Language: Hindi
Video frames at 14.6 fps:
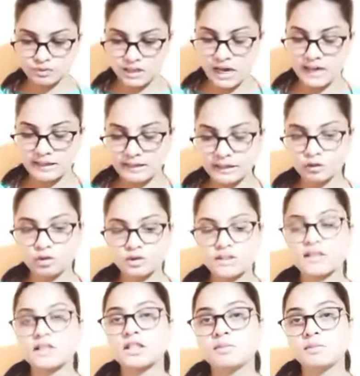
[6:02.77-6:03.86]
जा रहे हैं तो
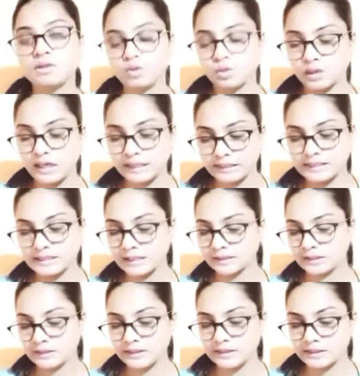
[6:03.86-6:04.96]
सेक्शन में छोड़ना नहीं
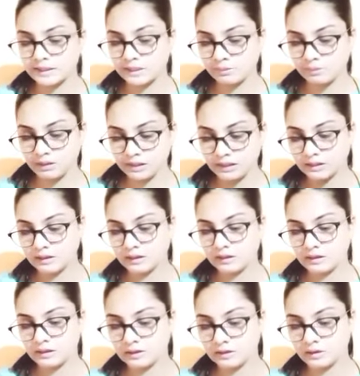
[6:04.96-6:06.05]
चाहती थी इसलिए
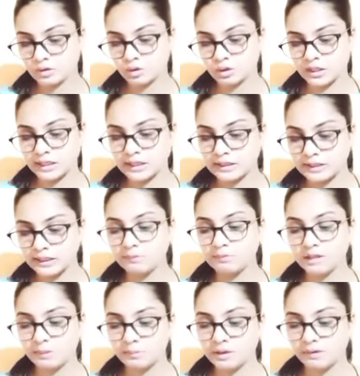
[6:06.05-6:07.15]
मैंने सोचा है कि ये
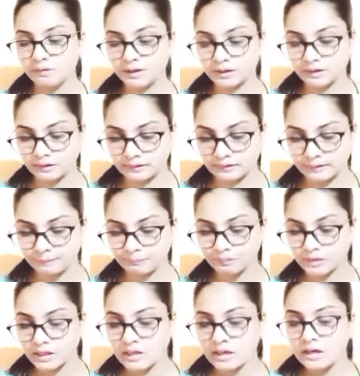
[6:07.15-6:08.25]
भी हम कवर कर दें
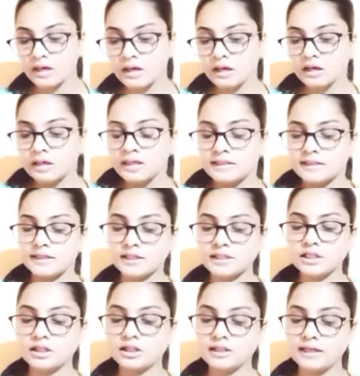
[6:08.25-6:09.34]

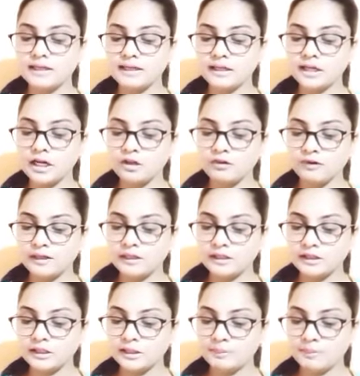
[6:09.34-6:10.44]
सेक्शन
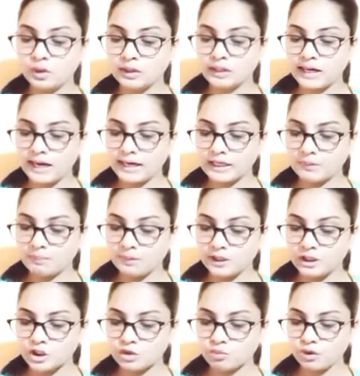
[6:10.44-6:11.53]
323 बोल रहा है कि
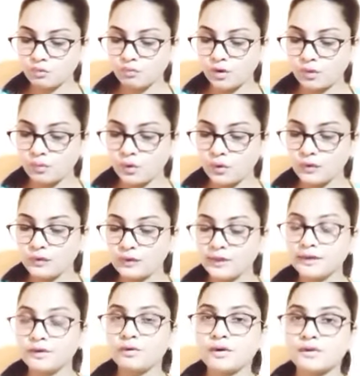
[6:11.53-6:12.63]
पनिशमेंट फॉर
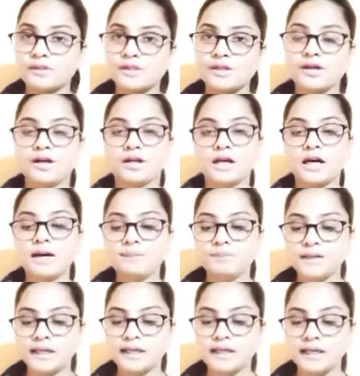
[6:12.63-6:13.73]
वॉलंटरी कॉजिंग हर्ट
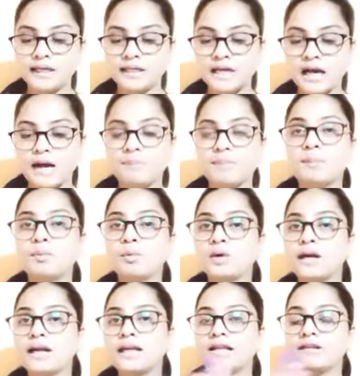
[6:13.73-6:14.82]
अब देखिए यहाँ पे
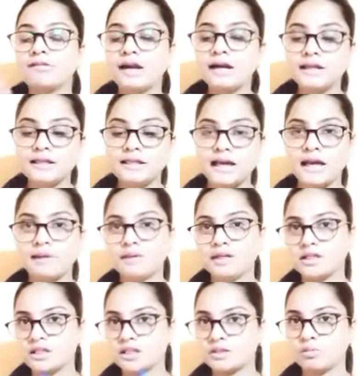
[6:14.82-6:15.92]
पूरा डिवाइड किया है
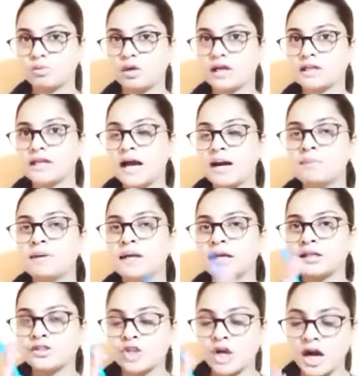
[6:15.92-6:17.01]
मैंने जैसे बोला क्या हम
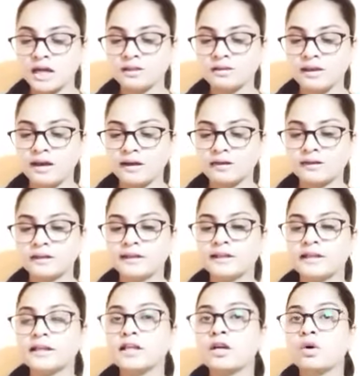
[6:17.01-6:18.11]
एक चार्ट तैयार
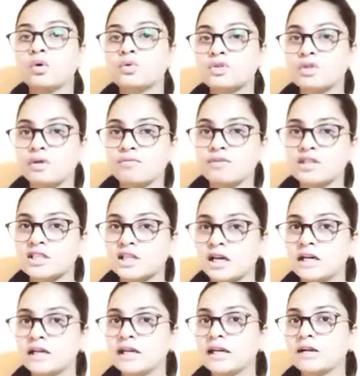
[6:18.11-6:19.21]
करेंगे कि कौन से ऑफेंस
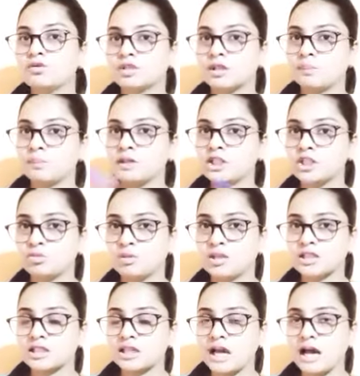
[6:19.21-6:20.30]
हर्ट है उसके
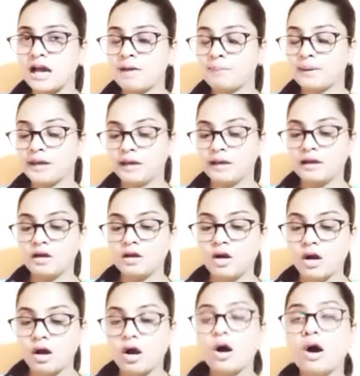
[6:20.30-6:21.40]
पनिशमेंट्स कहाँ पे है
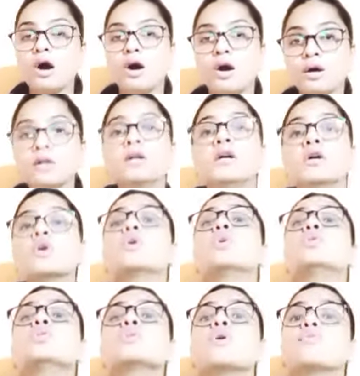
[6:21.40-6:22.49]
और
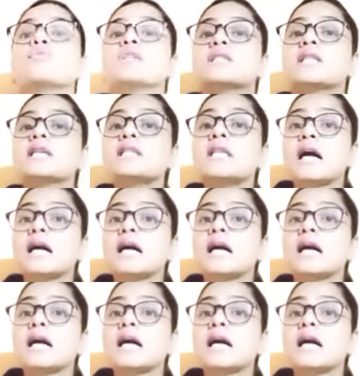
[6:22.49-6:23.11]
कौन से ऑफेंसेस